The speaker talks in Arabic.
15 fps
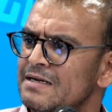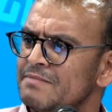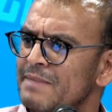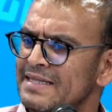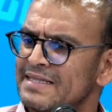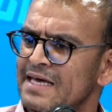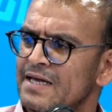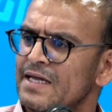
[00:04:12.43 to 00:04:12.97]

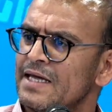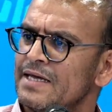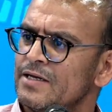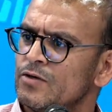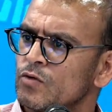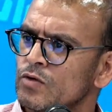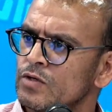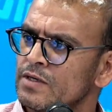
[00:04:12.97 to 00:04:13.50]
معناتها
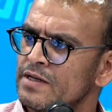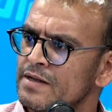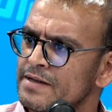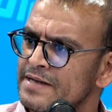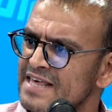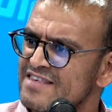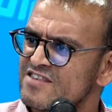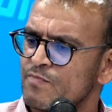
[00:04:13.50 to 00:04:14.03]
انه
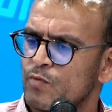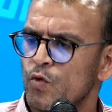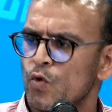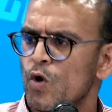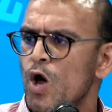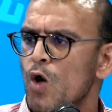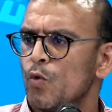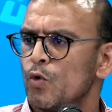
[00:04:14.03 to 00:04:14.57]

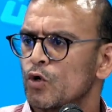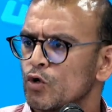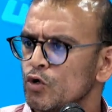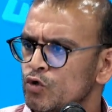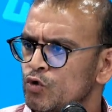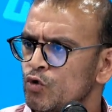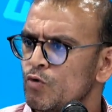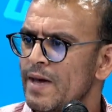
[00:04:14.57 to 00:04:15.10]
نسبوا
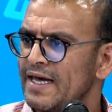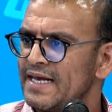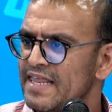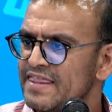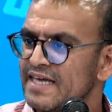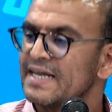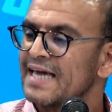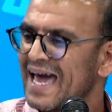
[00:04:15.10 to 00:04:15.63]
والرد وما
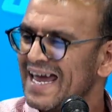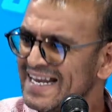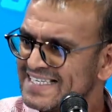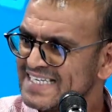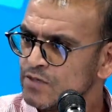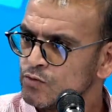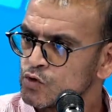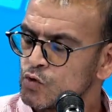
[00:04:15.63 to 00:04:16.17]
الى ذلك خلينا
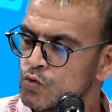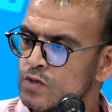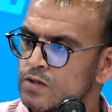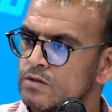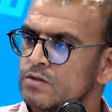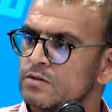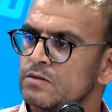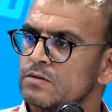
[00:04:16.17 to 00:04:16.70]
نتجاوزوه